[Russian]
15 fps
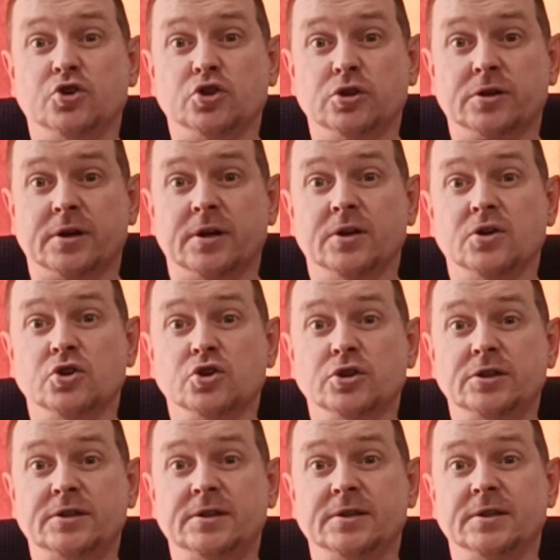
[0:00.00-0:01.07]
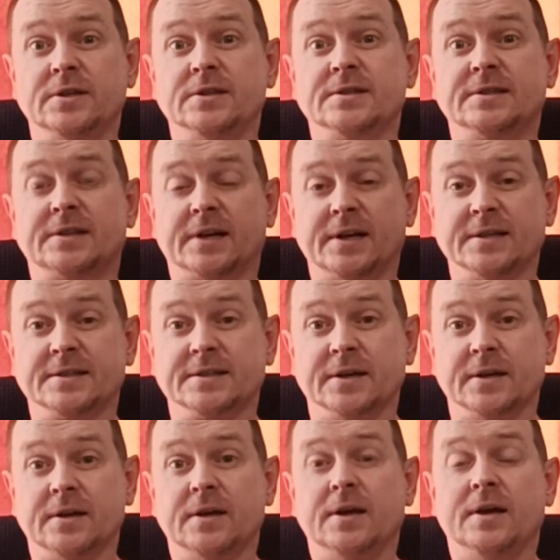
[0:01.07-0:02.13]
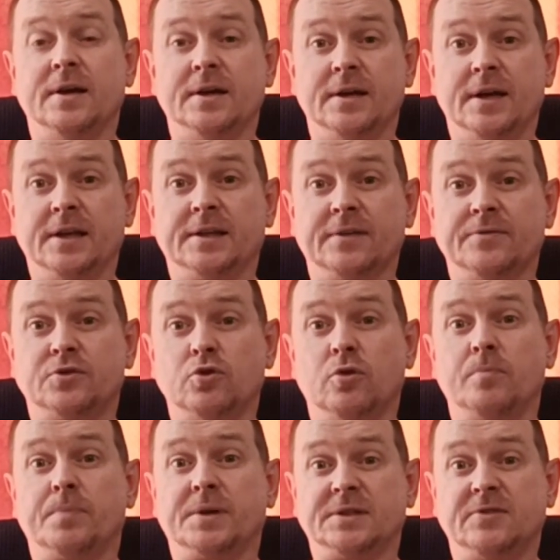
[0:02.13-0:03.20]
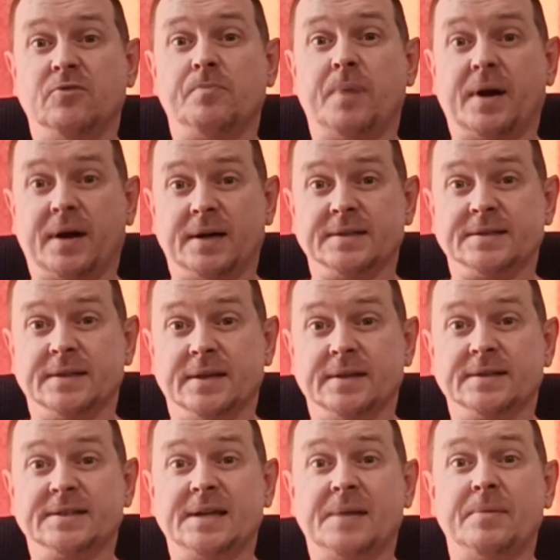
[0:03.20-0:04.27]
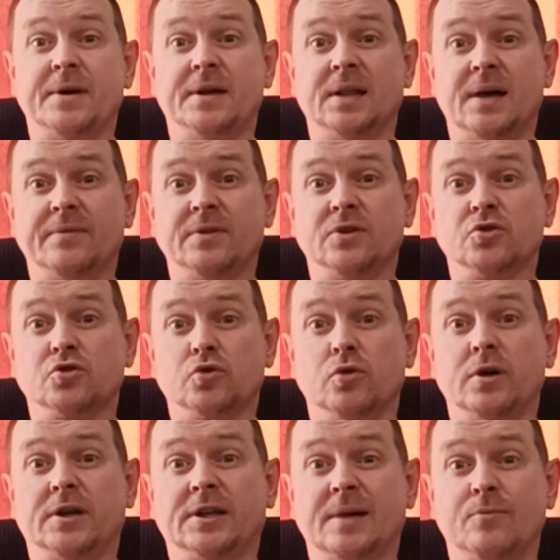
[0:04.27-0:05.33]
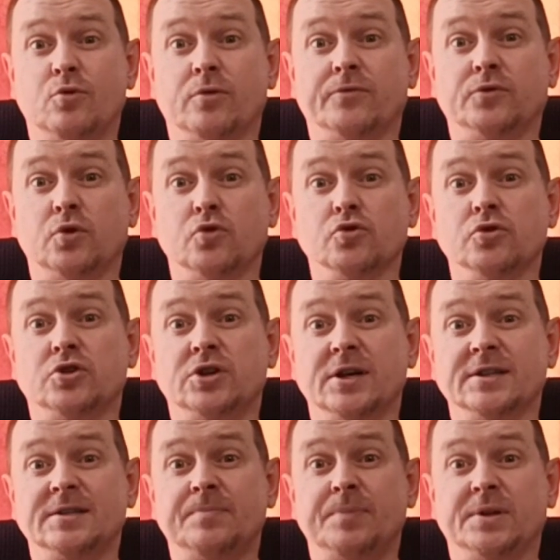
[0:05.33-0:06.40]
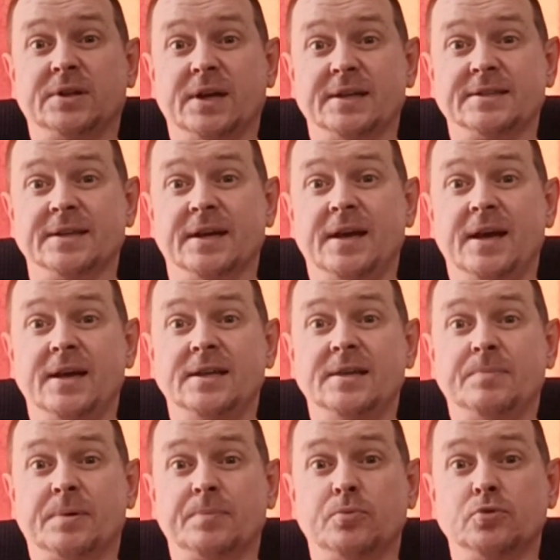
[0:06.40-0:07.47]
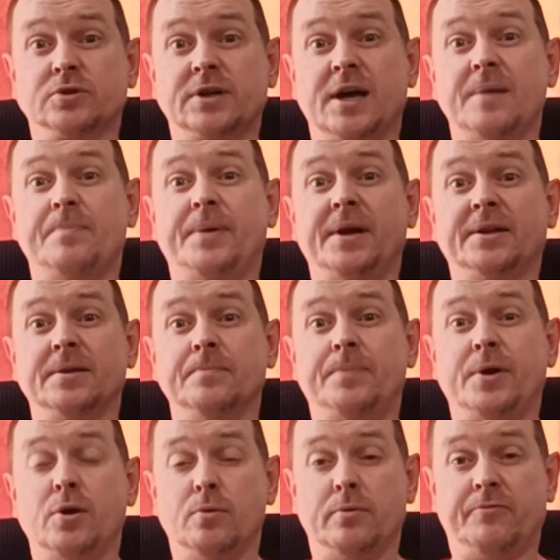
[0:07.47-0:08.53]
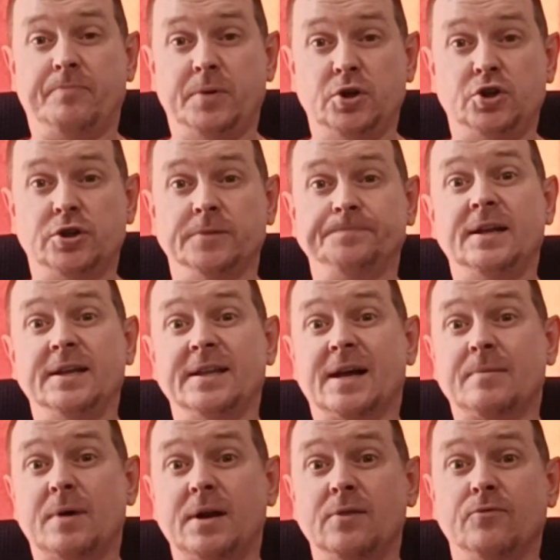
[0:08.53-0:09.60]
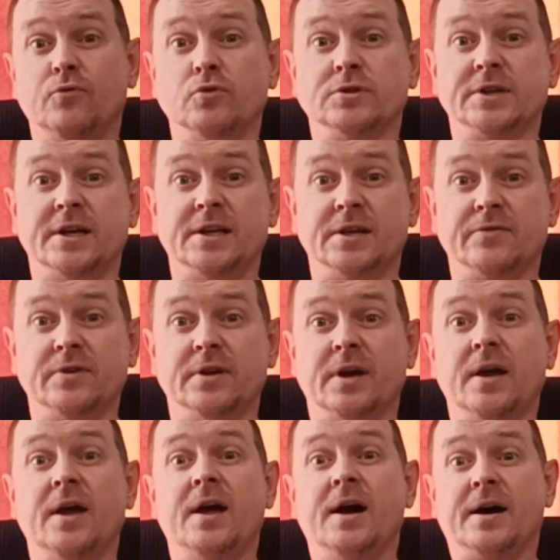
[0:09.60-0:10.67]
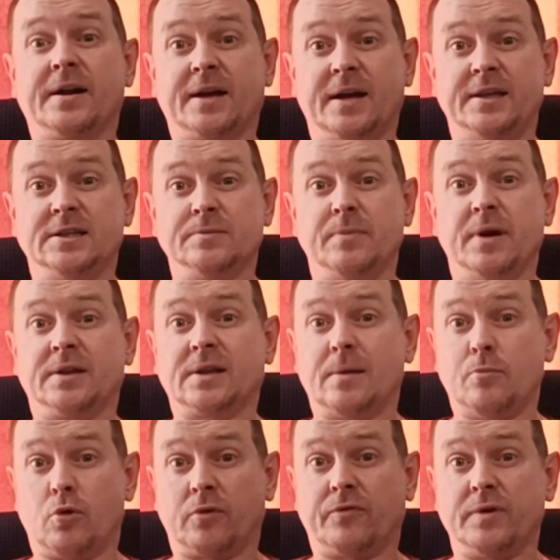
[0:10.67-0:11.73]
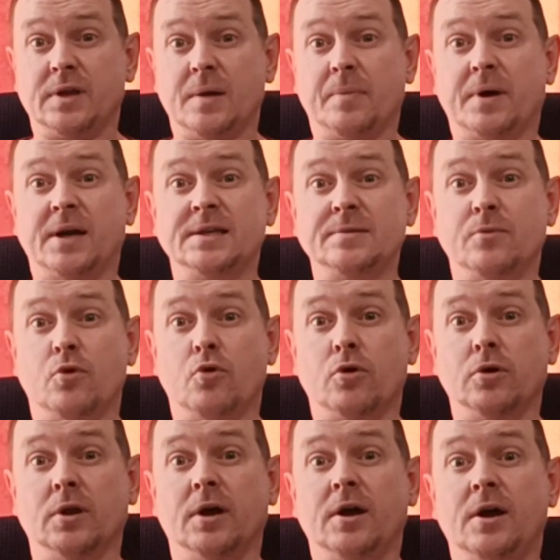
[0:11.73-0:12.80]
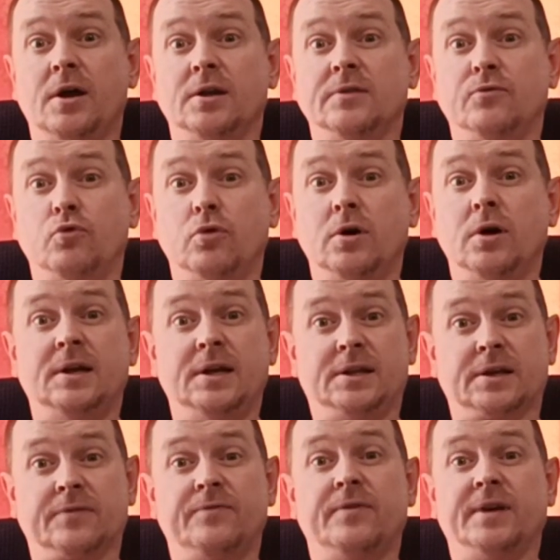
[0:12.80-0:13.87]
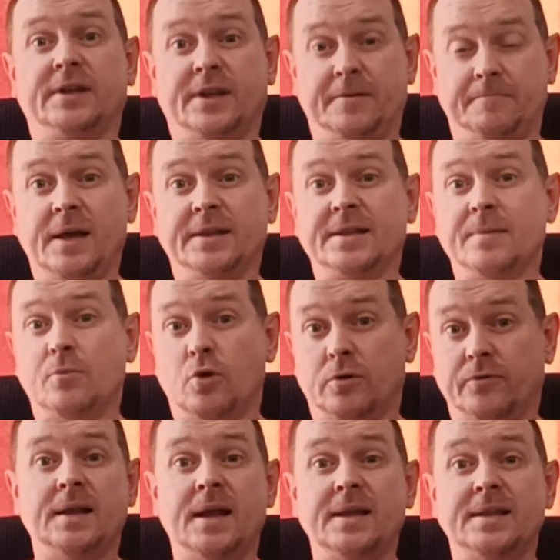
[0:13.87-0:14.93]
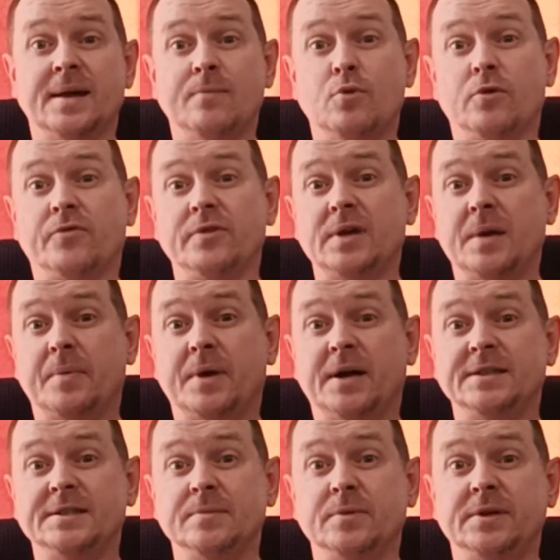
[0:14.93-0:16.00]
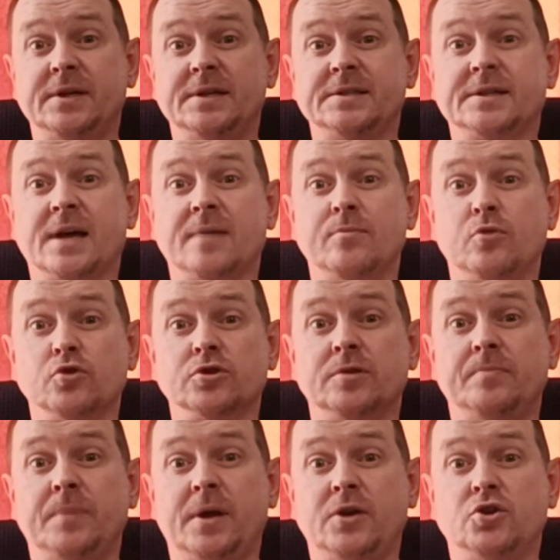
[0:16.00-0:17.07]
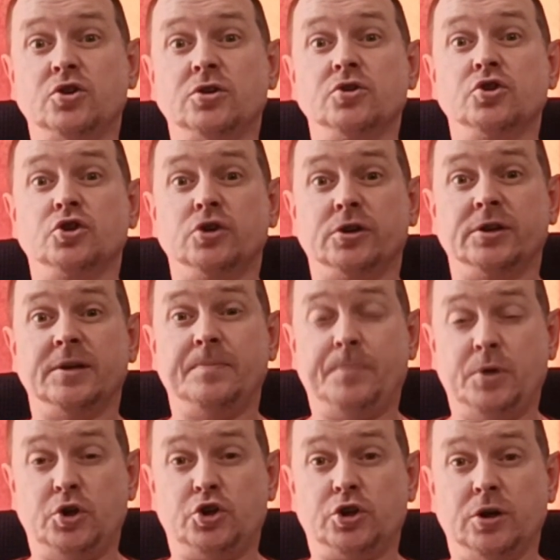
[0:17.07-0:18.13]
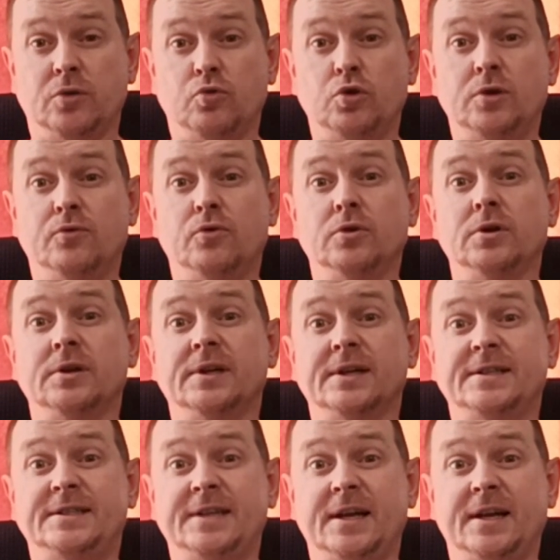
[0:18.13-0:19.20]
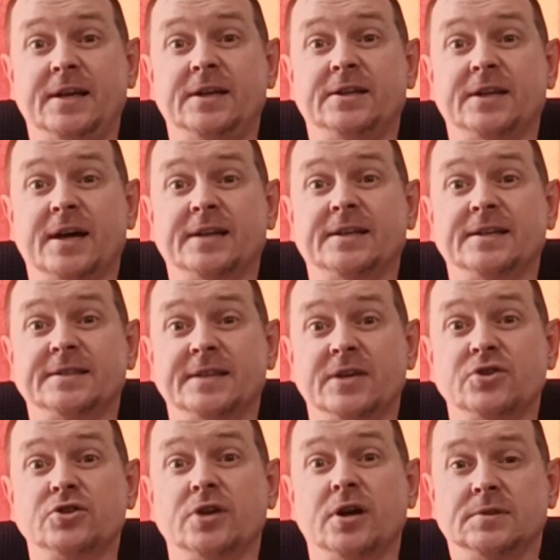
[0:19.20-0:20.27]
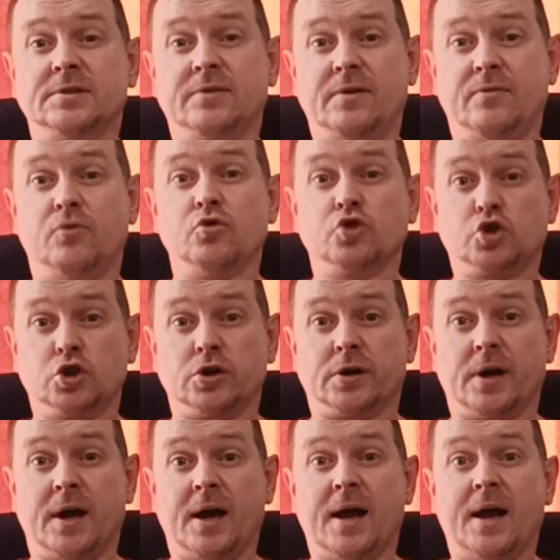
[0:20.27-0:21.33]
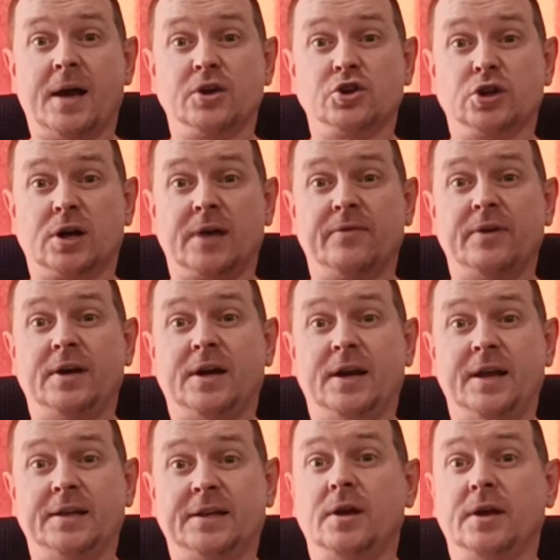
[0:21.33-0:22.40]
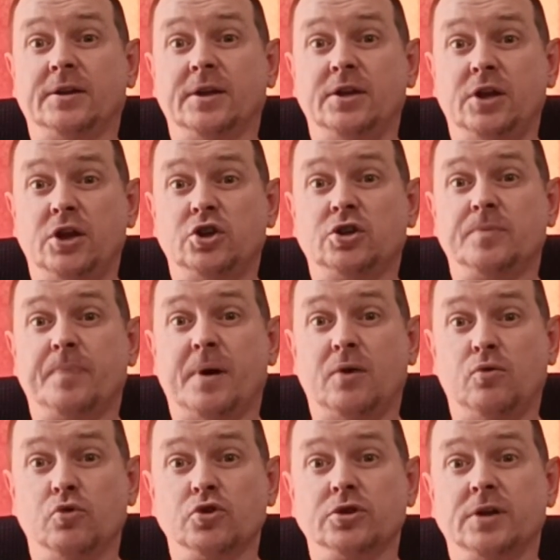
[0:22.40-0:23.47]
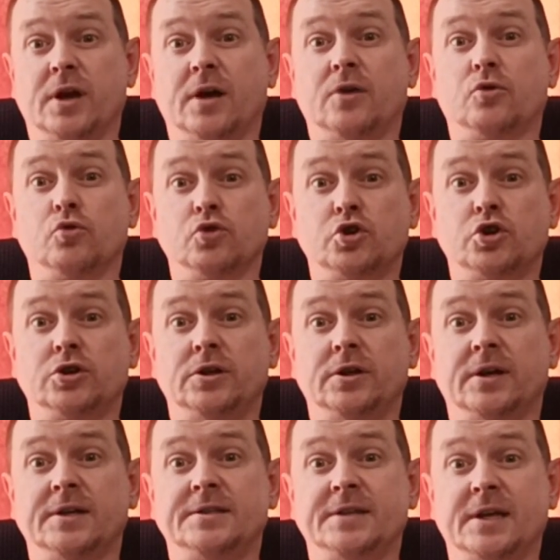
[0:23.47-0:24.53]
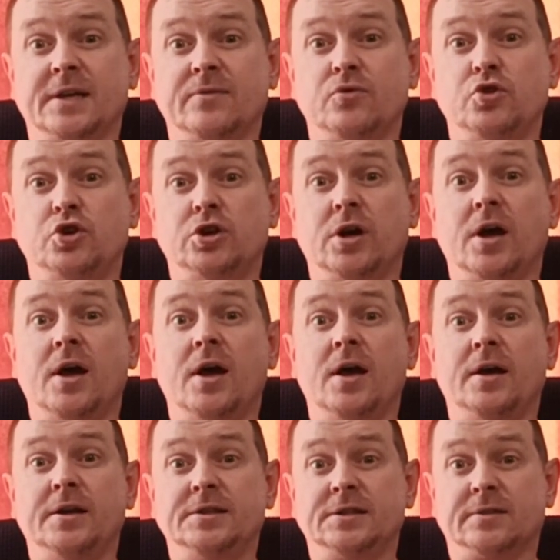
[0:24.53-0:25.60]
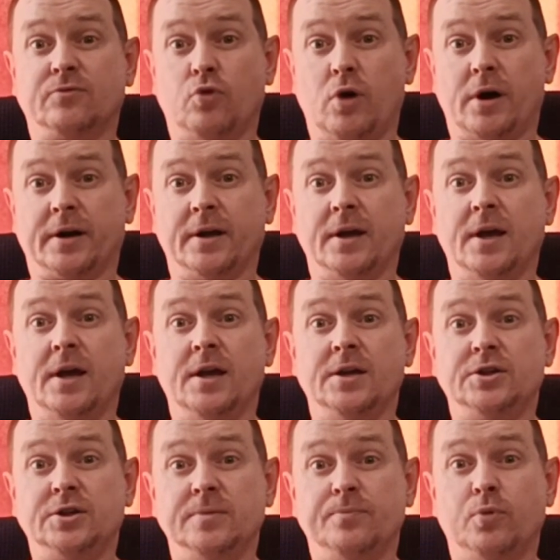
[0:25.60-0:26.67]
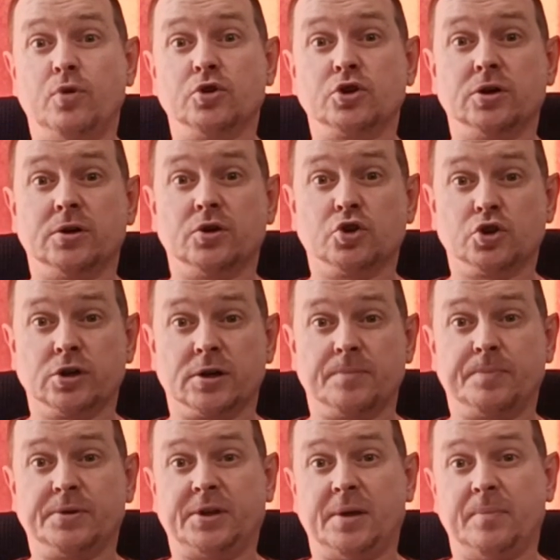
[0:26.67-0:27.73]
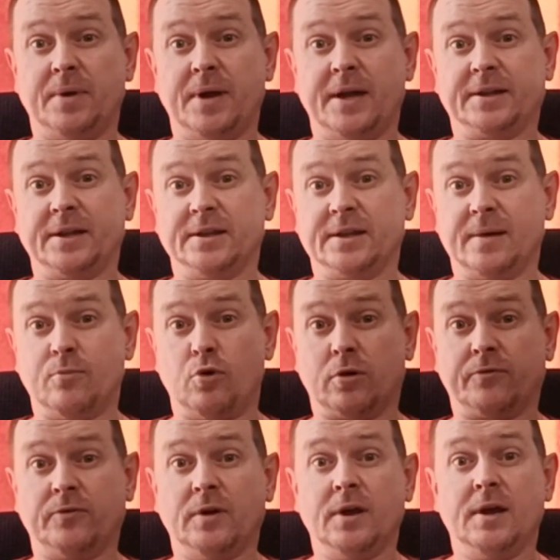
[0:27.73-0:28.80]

жира, жизненные стрессы, это все противопоказано. Самое главное, что эктоморф должен часто питаться, не пропуская при этом приемов пищи для нормального функционирования организма эктоморфа. Необходимо около 2 литров воды. Эндоморф. Для эндоморфа необходимо есть как можно меньше жирной пищи. У него на теле и так достаточно своего жира. А жировые клетки это нечто похожее на крошечные растягивающие резервуары. Чем больше жира потребляет эндоморф,